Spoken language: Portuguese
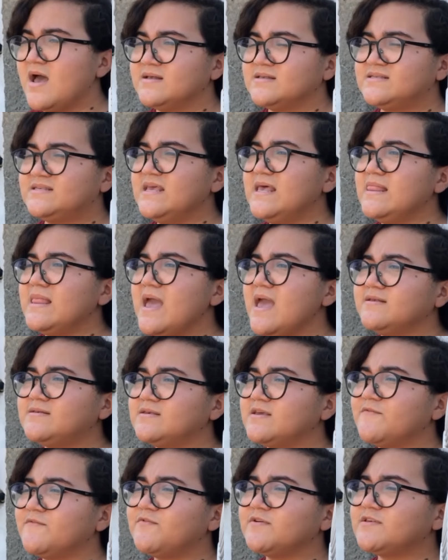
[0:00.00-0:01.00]
Silêncio
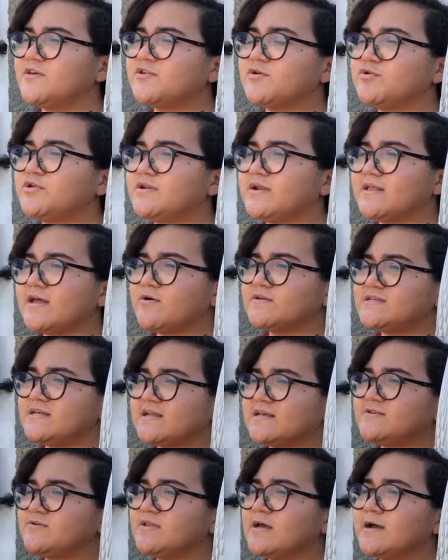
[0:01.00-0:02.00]
que vocês estão tirando a
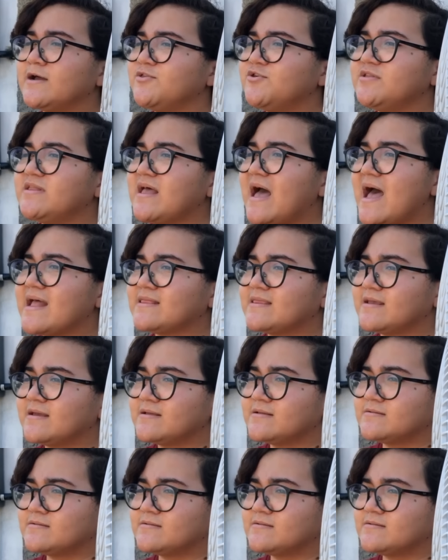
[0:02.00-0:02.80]
concentração da candidata.